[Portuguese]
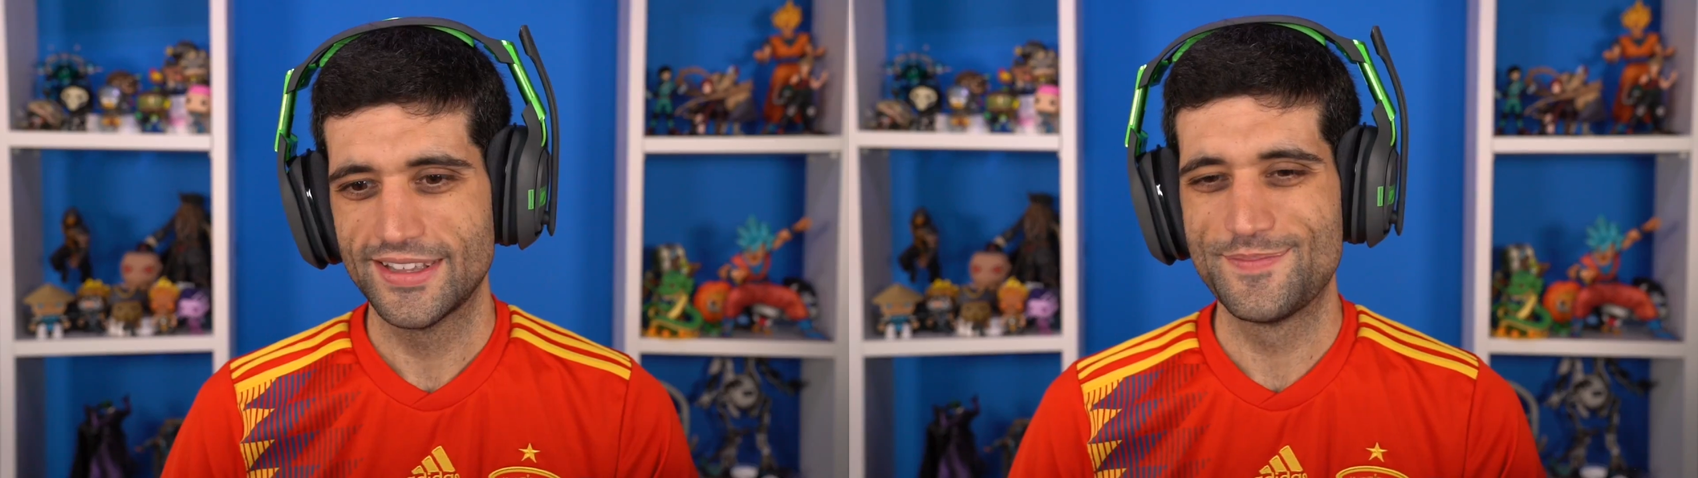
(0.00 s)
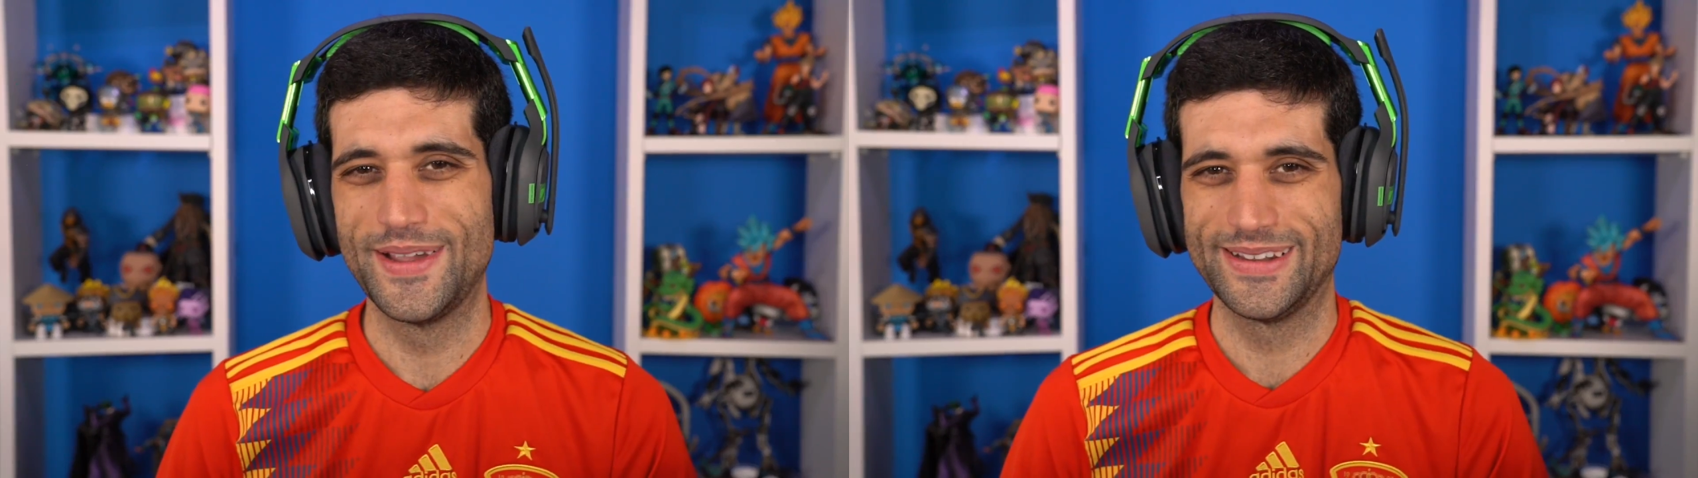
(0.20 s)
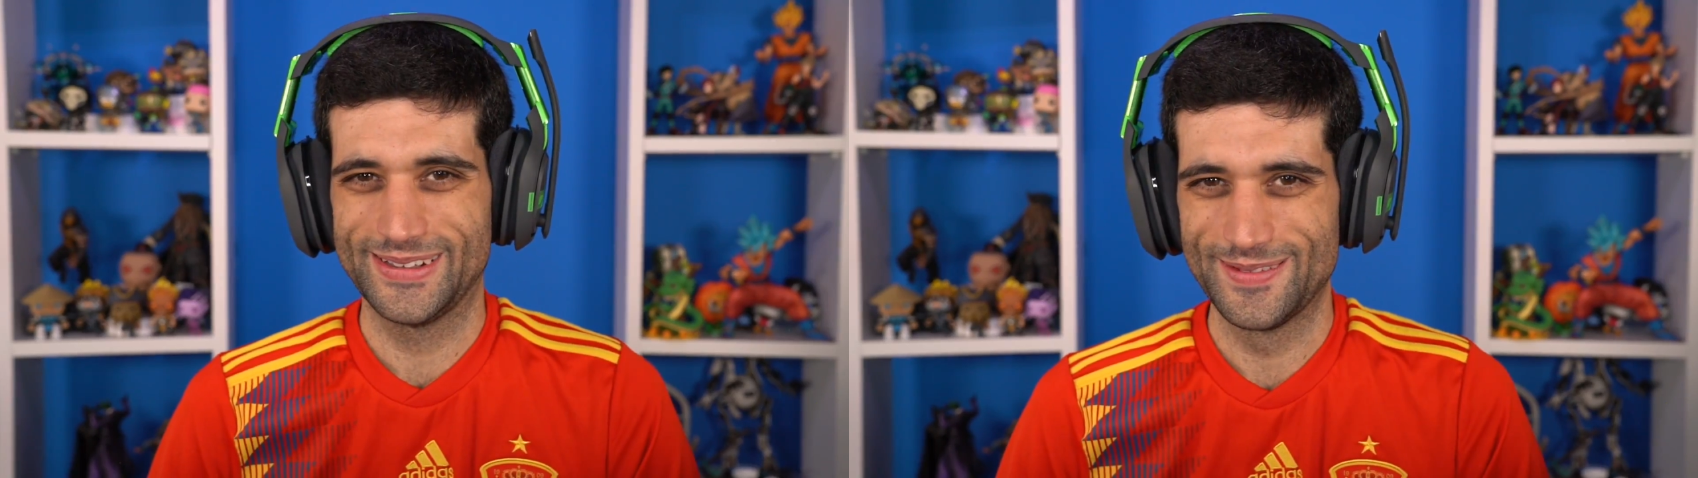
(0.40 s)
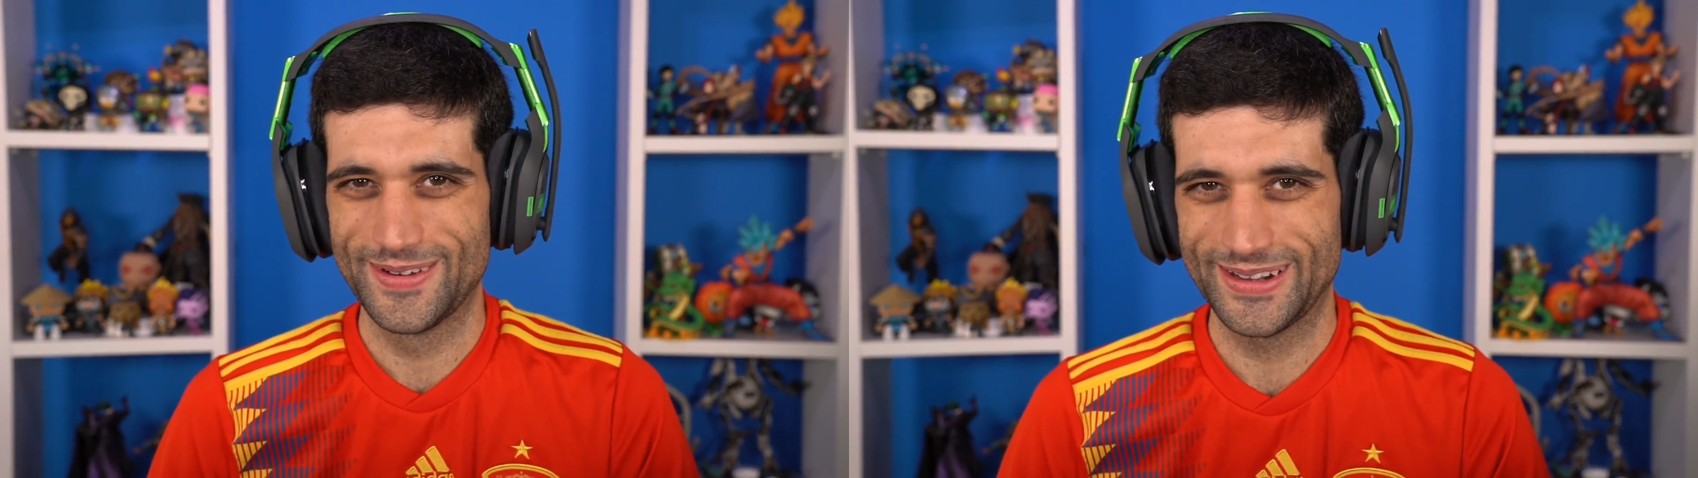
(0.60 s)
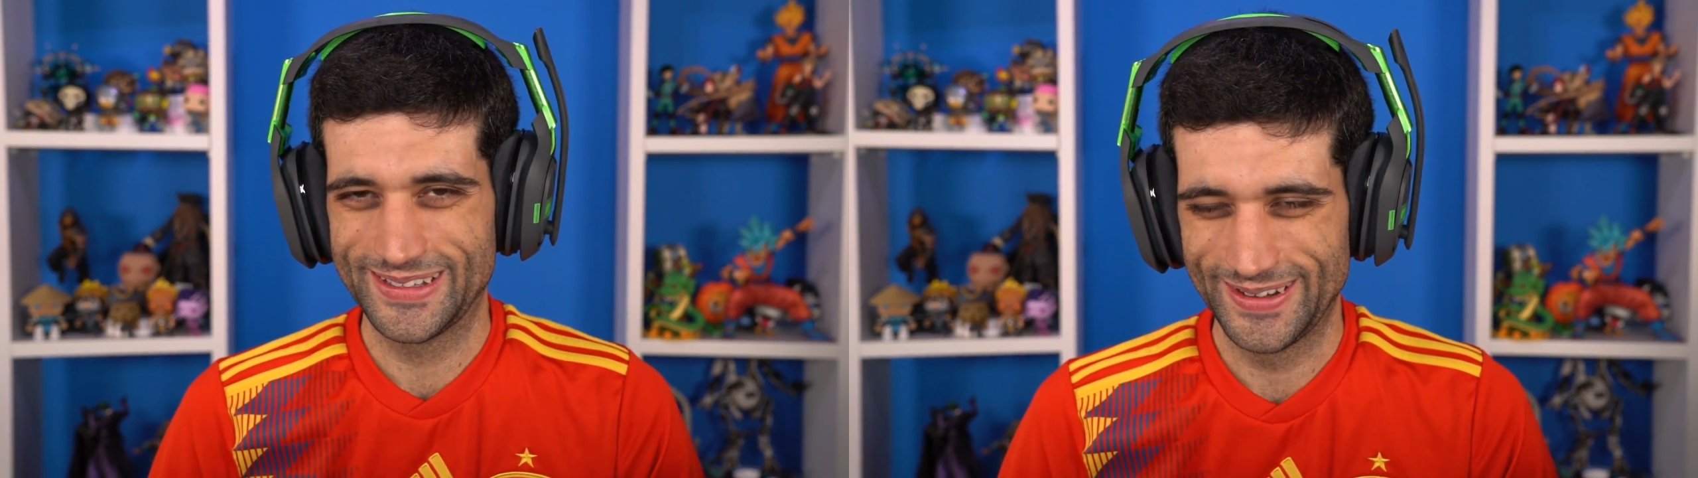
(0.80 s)
Você beija sua
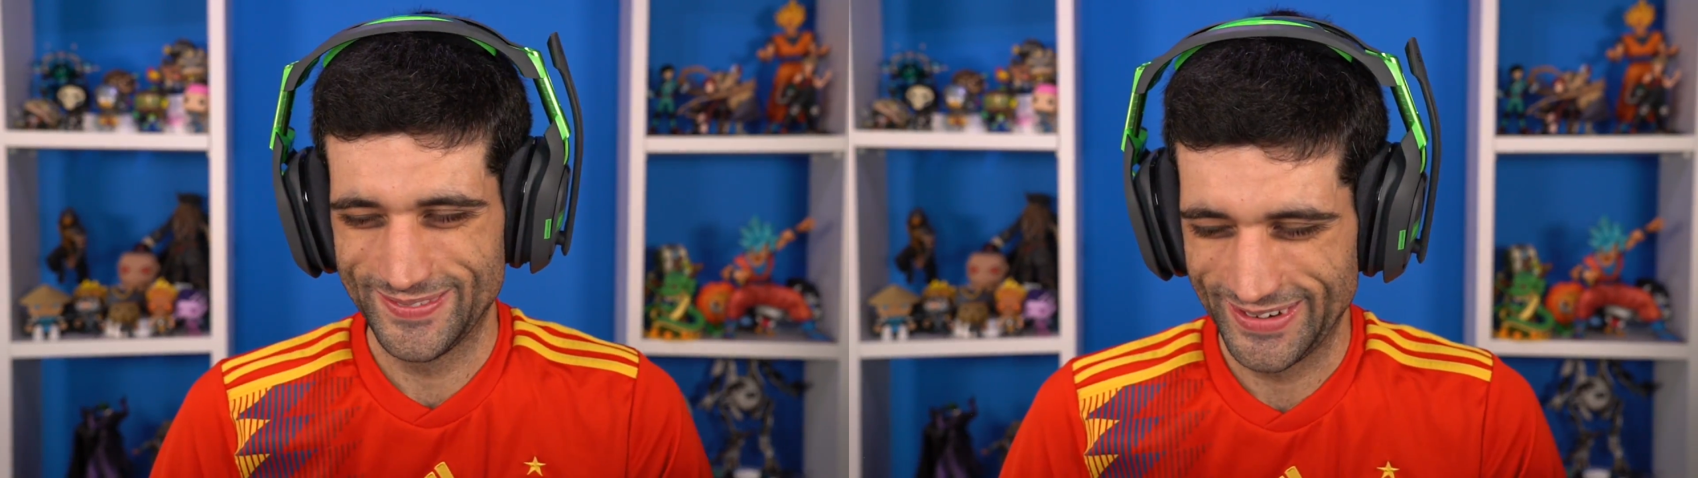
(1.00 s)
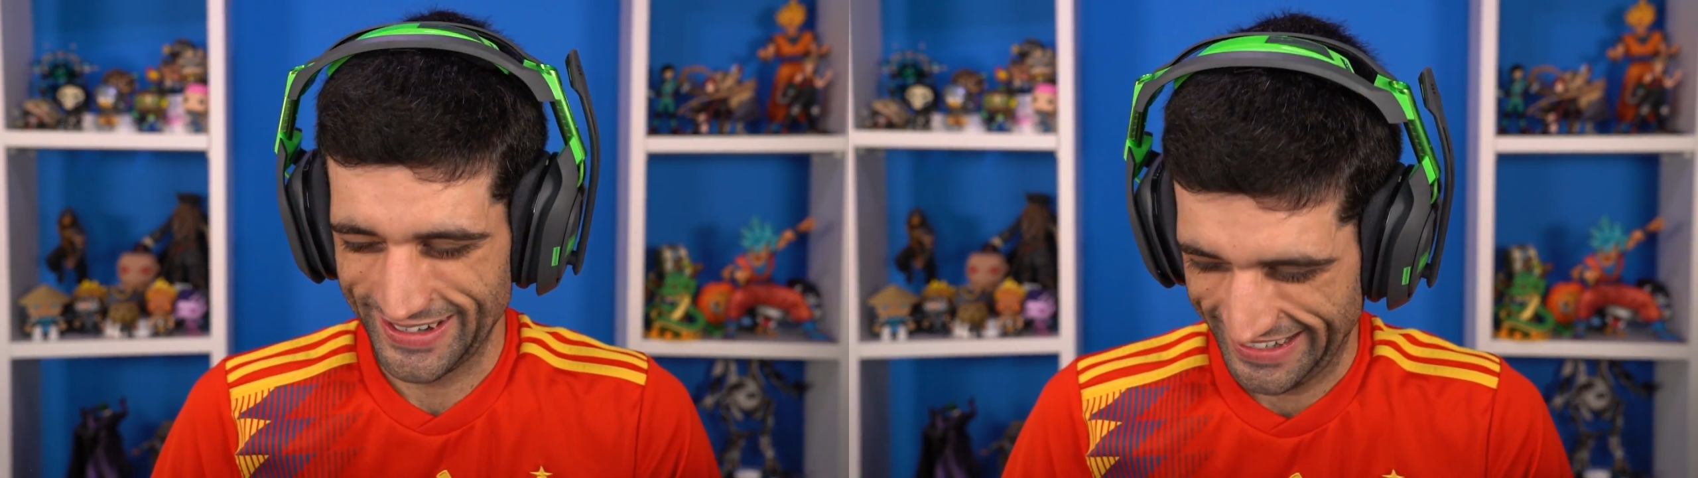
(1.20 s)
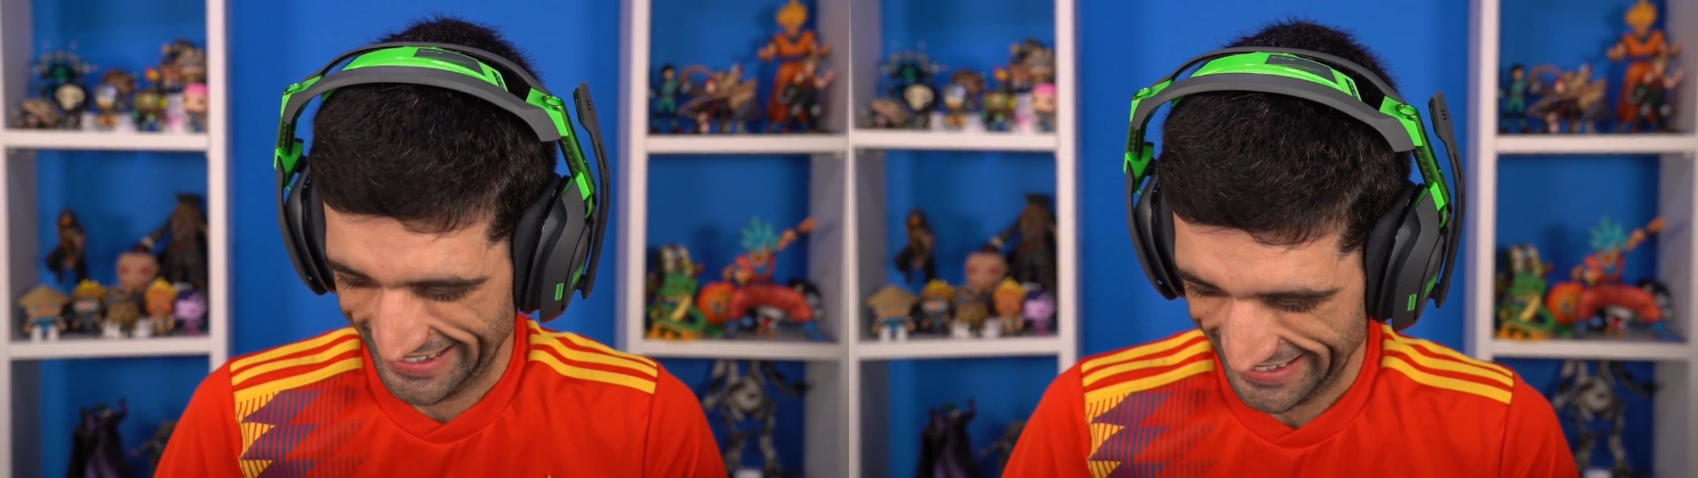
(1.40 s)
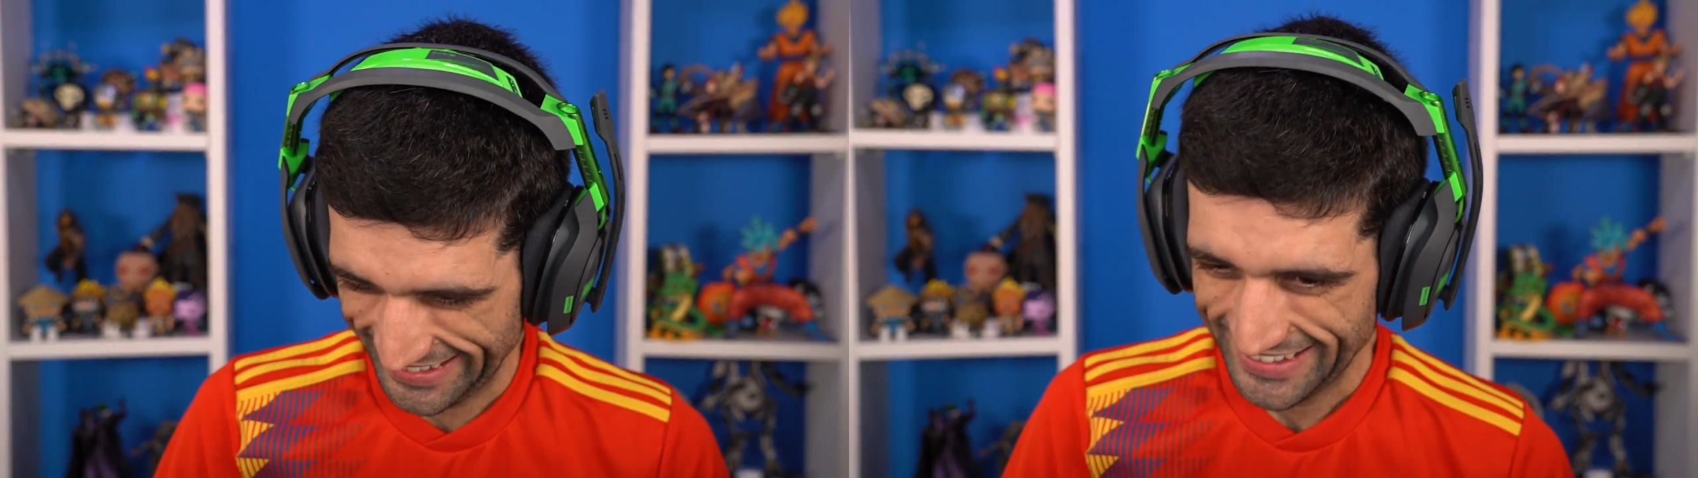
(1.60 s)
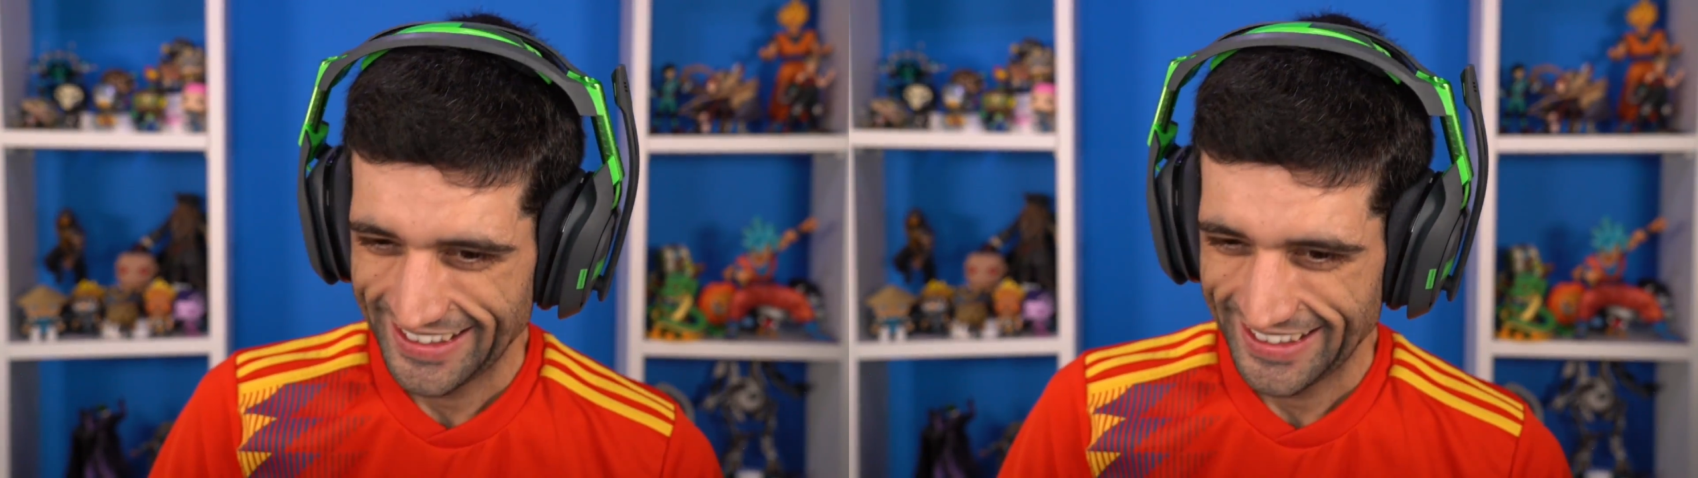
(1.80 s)
mãe com essa boca?